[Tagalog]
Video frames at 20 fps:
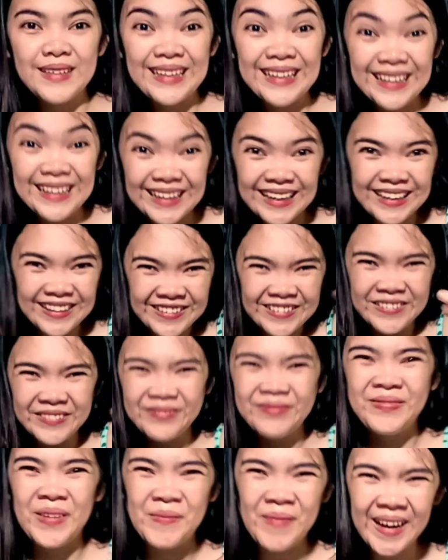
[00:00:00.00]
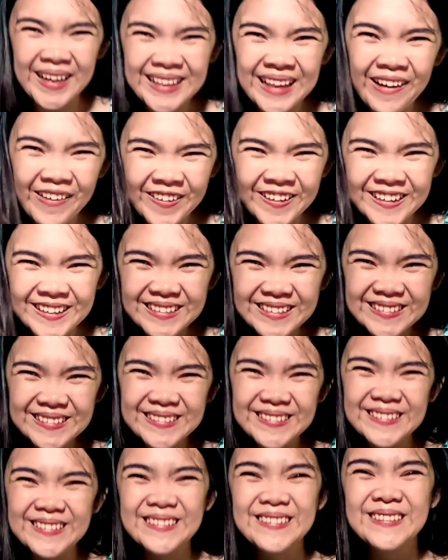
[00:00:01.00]
Halika kayo, papakita ko.
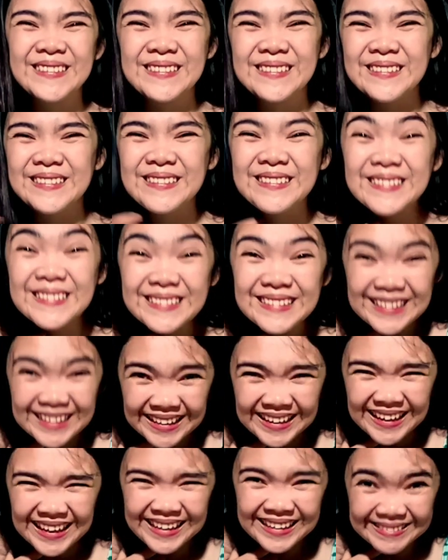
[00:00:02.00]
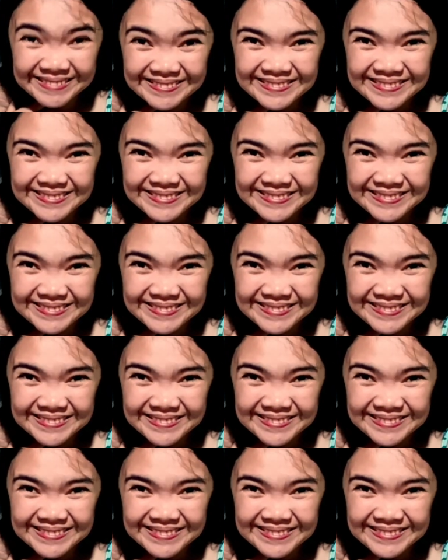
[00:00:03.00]
Halika.